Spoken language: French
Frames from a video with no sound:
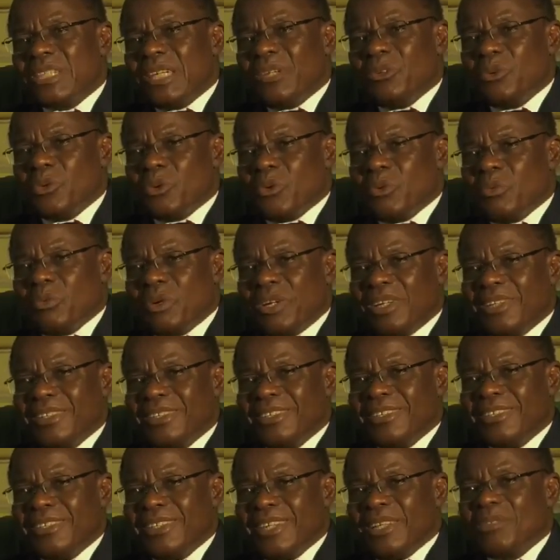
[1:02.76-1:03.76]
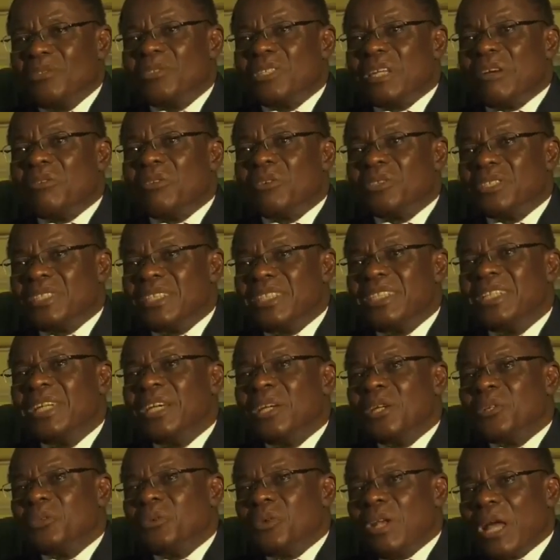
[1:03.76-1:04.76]
ces documents et nous avons dit
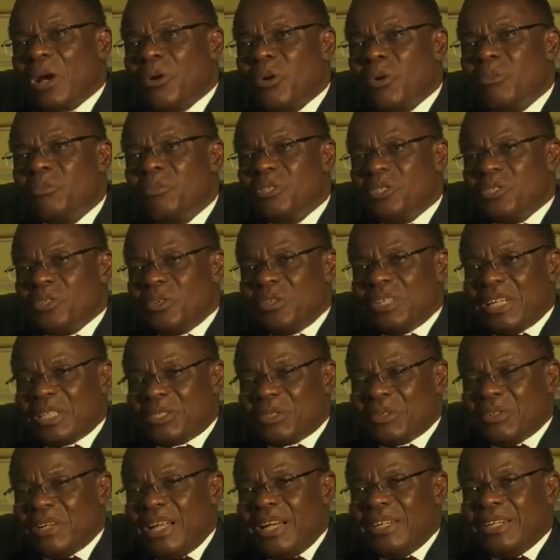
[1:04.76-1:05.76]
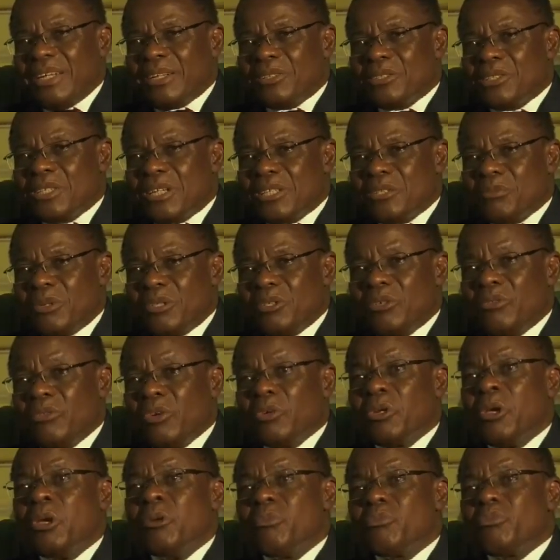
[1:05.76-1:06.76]
de la Commission nationale des recensements des
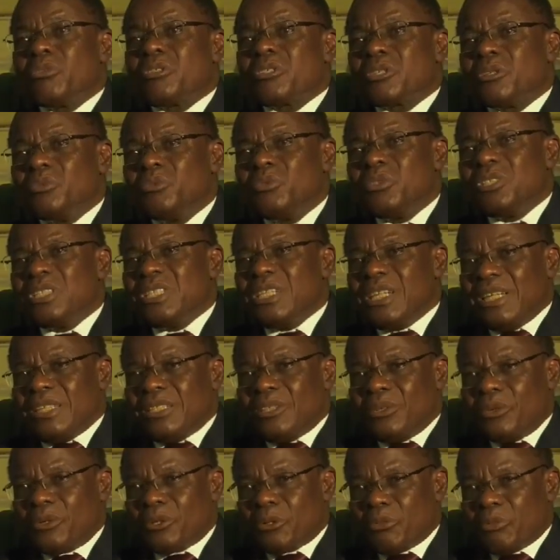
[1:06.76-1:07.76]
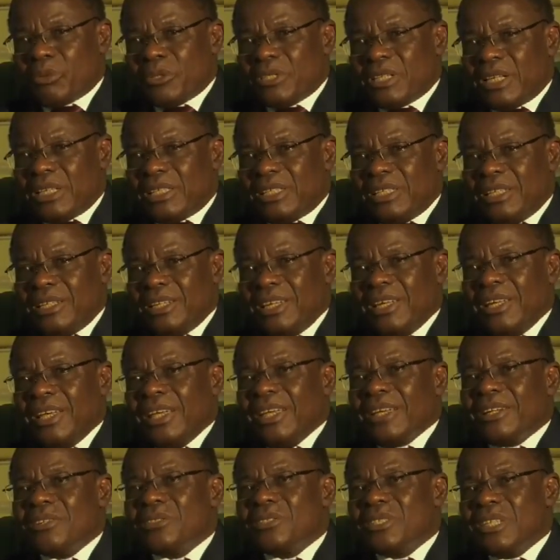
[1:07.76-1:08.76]
votes, puisque nous y étions représentés,
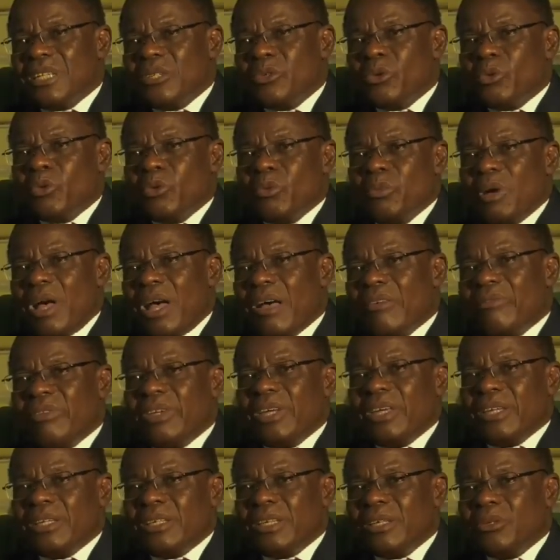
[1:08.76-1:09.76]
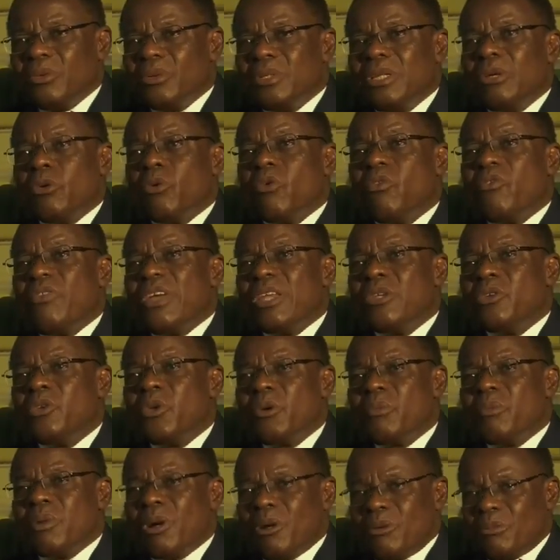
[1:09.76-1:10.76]
et que ces documents avaient été donnés aux
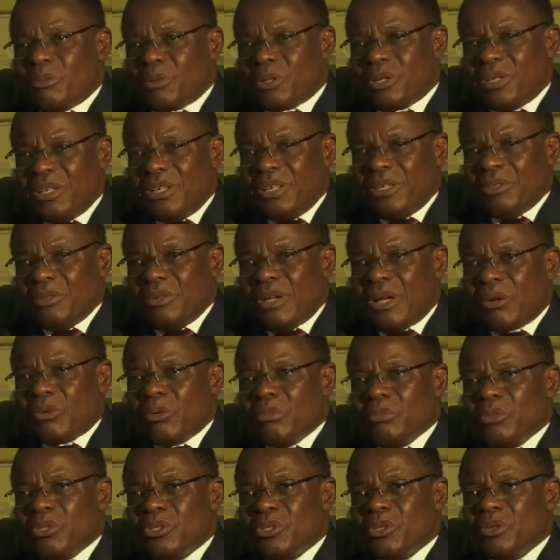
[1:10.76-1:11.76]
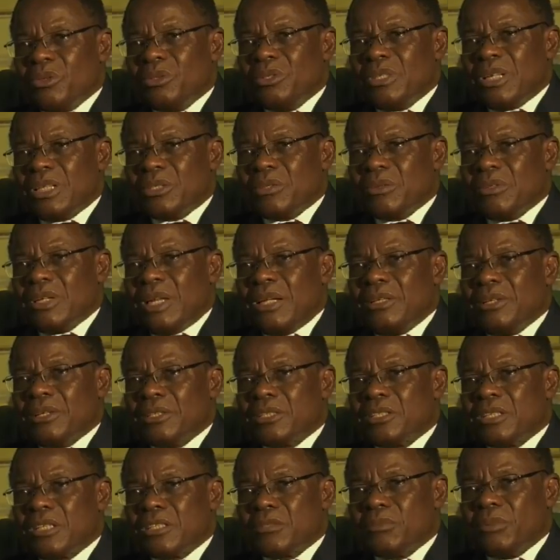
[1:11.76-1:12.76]
22 membres de la Commission nationale des
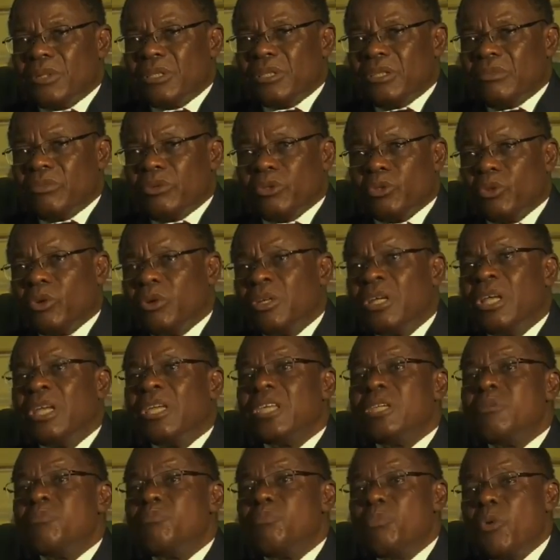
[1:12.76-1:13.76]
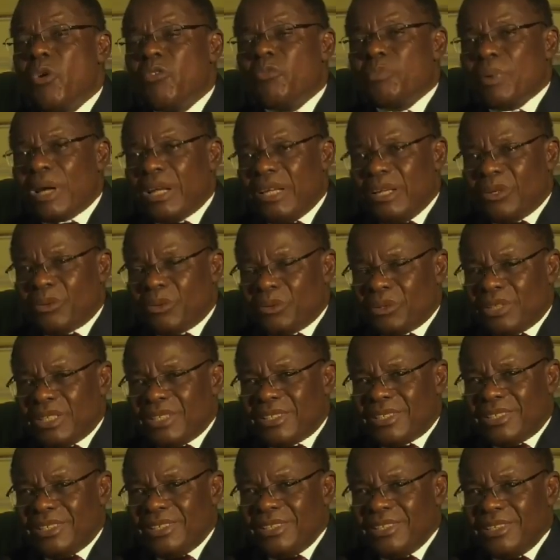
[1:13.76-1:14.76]
recensements des votes. Donc, ils ne peuvent pas les
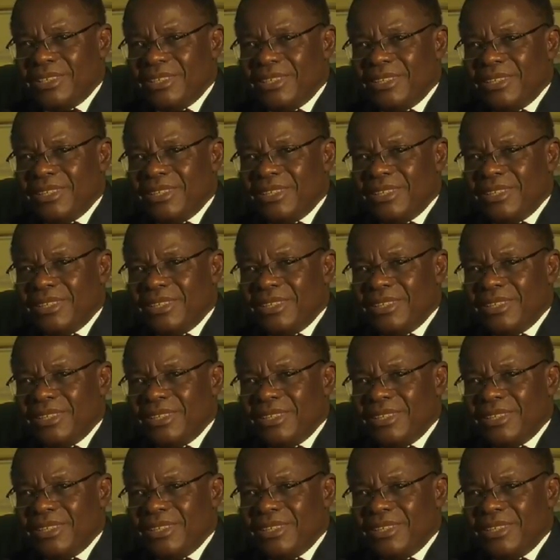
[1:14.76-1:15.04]
contester.